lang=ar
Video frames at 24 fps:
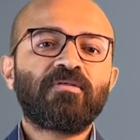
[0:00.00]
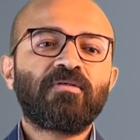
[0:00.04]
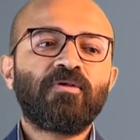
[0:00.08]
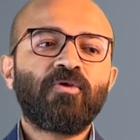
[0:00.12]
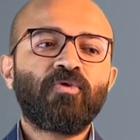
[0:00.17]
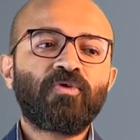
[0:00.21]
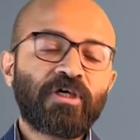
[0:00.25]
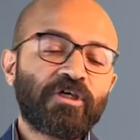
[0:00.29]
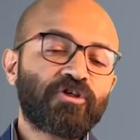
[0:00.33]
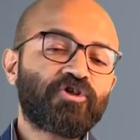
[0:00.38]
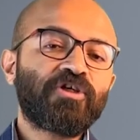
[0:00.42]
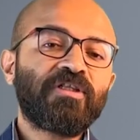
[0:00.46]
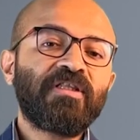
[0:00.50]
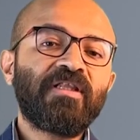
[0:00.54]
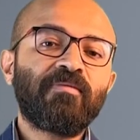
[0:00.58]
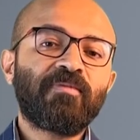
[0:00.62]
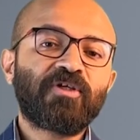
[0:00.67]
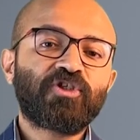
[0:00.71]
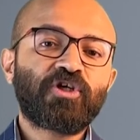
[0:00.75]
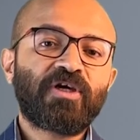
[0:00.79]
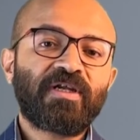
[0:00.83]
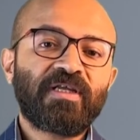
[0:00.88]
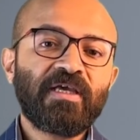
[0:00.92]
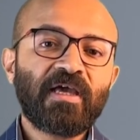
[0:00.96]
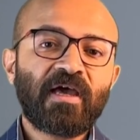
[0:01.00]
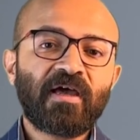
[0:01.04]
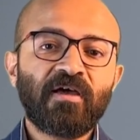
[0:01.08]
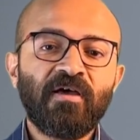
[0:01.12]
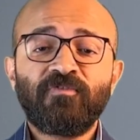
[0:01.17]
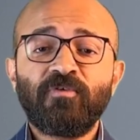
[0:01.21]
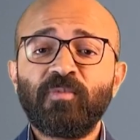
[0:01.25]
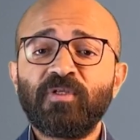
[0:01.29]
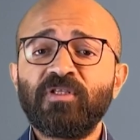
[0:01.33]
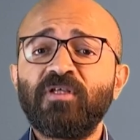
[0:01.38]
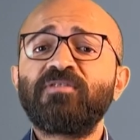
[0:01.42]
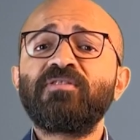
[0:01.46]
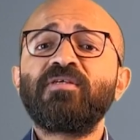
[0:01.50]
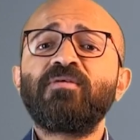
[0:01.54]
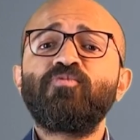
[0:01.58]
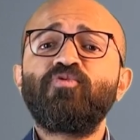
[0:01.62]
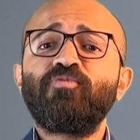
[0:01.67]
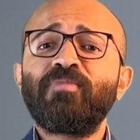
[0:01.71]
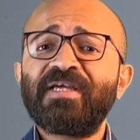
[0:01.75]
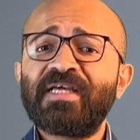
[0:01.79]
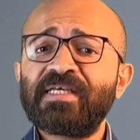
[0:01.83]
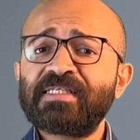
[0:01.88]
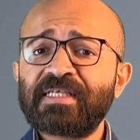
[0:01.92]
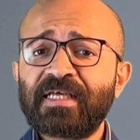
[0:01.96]
لوكيشن آه، لمشاريع في مناطق
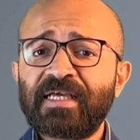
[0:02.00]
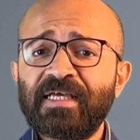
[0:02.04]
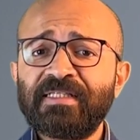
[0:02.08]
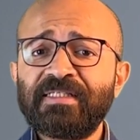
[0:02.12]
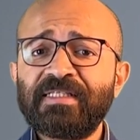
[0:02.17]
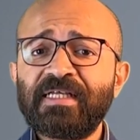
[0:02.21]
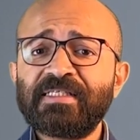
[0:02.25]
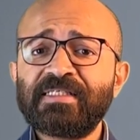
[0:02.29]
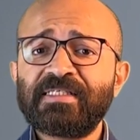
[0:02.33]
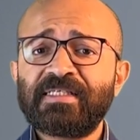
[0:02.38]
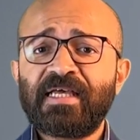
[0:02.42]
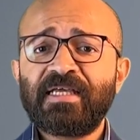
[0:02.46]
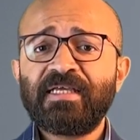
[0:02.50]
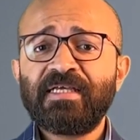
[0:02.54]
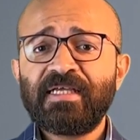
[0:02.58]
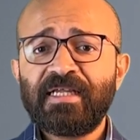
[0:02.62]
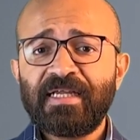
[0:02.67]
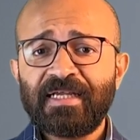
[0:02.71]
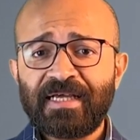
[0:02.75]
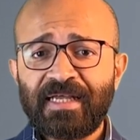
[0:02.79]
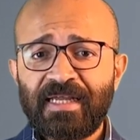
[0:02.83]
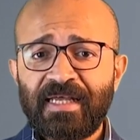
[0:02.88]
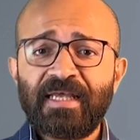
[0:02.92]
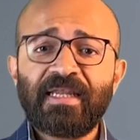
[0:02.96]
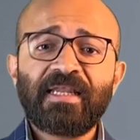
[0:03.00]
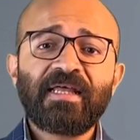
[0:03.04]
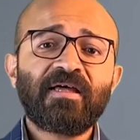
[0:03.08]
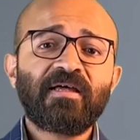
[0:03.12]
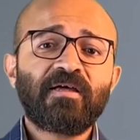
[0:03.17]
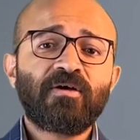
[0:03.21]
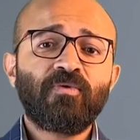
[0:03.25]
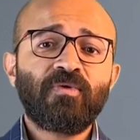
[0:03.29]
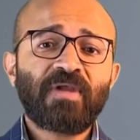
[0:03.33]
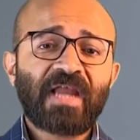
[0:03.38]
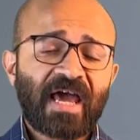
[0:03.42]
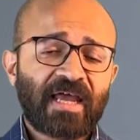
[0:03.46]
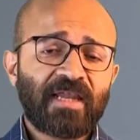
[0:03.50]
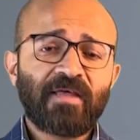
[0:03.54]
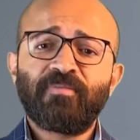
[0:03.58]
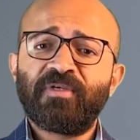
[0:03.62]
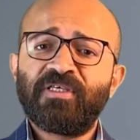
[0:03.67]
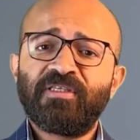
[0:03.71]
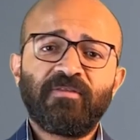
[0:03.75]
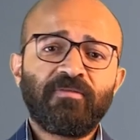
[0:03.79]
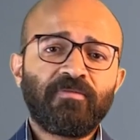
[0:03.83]
مميزه جدا زي الجلاله والعلمين